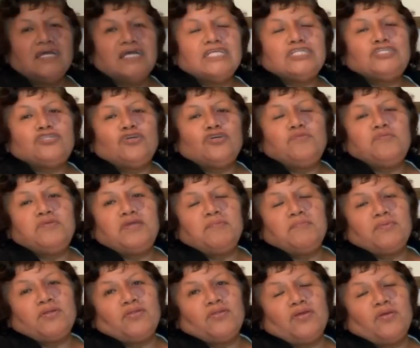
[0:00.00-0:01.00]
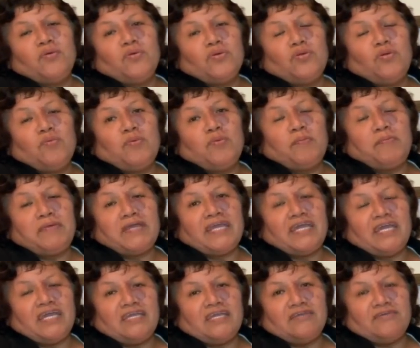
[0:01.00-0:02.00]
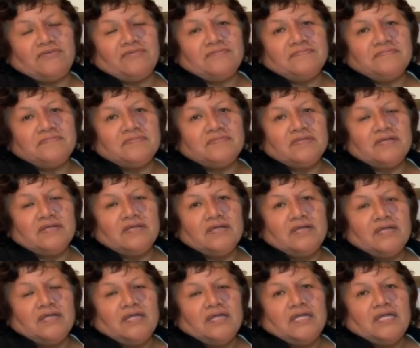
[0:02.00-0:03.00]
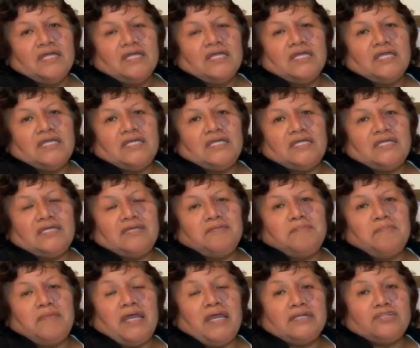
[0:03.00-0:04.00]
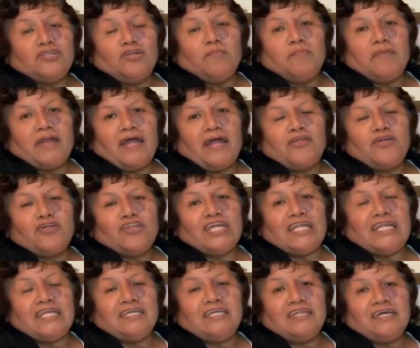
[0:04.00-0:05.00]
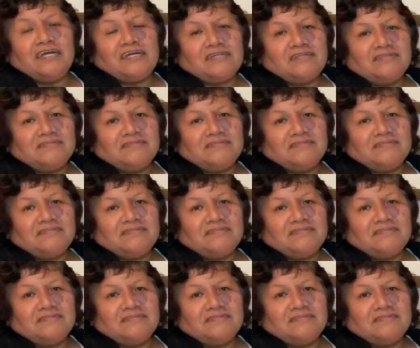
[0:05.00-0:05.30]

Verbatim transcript: Soy miembro de un grupo pequeño y me han nombrado de líder,